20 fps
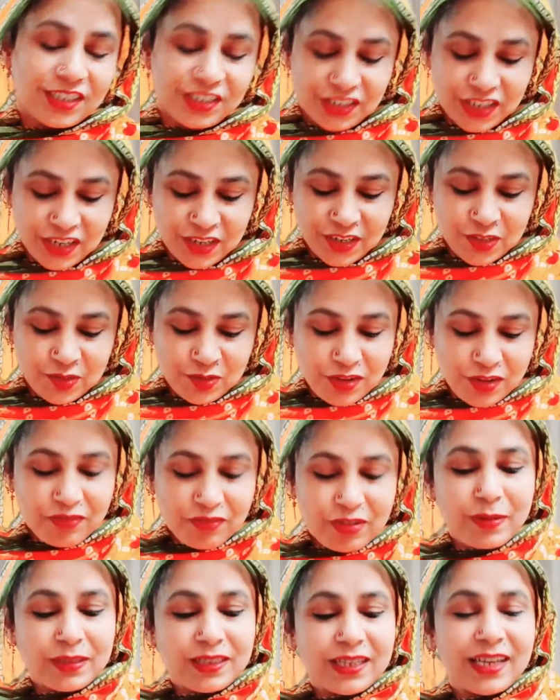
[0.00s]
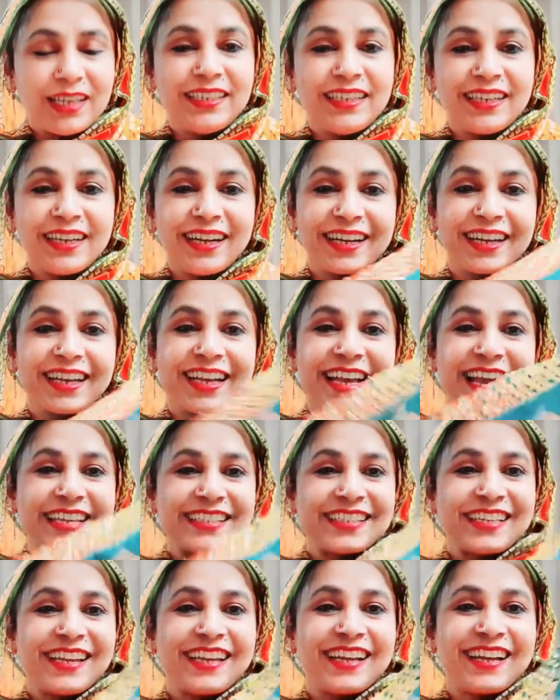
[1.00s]
शेयर करूंगी फिर बताइएगा कि
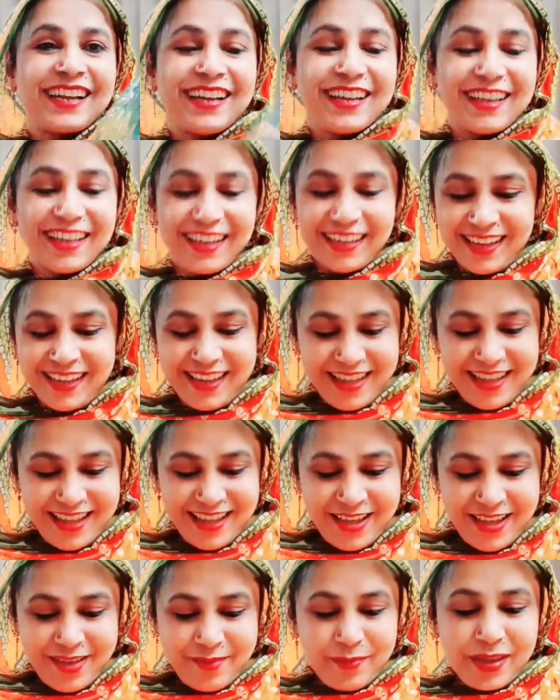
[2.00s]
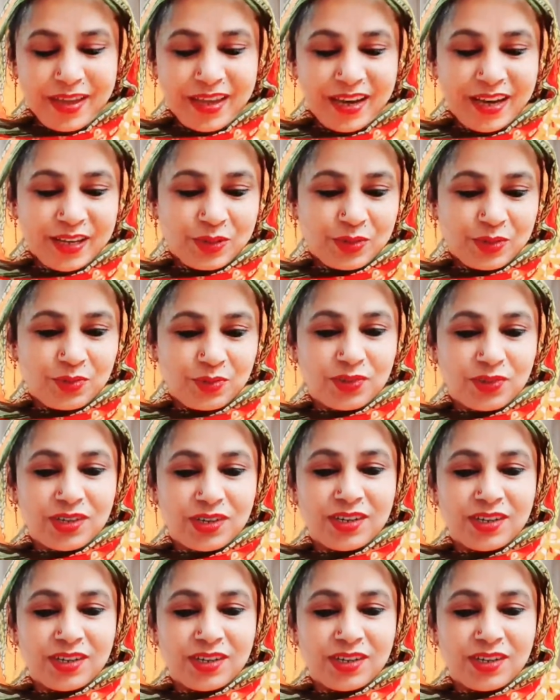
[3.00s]
कैसा लगा है मेरा सूट